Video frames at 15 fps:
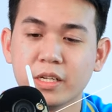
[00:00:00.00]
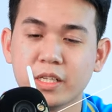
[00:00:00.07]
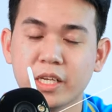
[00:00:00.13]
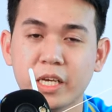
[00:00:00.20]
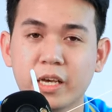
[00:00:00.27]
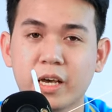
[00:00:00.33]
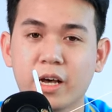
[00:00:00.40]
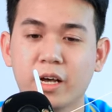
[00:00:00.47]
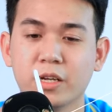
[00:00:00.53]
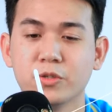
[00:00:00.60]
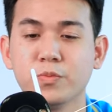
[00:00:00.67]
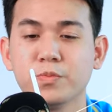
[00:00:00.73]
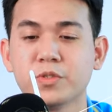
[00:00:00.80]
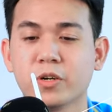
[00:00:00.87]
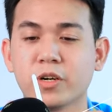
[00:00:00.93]
thì uh,
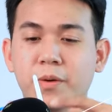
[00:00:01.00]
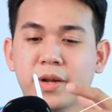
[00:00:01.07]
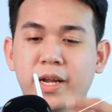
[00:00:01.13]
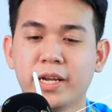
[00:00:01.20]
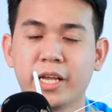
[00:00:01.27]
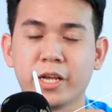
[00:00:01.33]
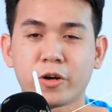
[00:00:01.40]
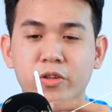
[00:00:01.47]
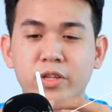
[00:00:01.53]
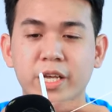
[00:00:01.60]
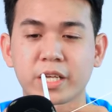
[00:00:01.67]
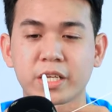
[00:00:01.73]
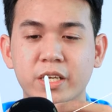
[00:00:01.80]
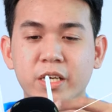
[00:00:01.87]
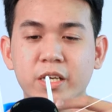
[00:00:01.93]
giúp cho camera này có thể
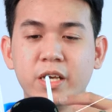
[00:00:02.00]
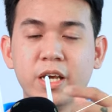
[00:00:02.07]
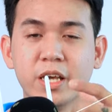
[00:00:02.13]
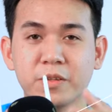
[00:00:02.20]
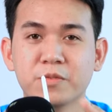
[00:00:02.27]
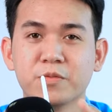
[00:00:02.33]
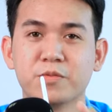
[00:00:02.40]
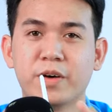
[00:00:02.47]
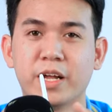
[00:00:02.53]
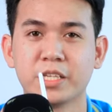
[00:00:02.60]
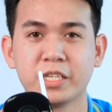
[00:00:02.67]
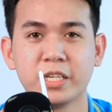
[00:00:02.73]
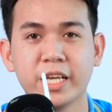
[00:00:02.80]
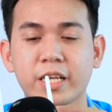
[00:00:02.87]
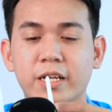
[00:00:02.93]
ghi hình và
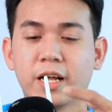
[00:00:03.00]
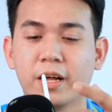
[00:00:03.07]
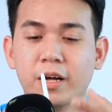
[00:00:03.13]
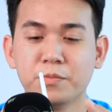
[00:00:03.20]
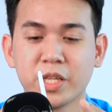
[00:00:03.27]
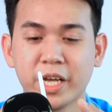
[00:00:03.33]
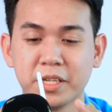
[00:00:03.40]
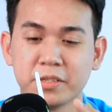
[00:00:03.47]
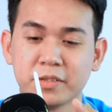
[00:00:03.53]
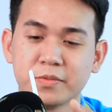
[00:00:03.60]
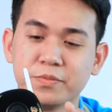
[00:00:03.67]
ghi cả âm thanh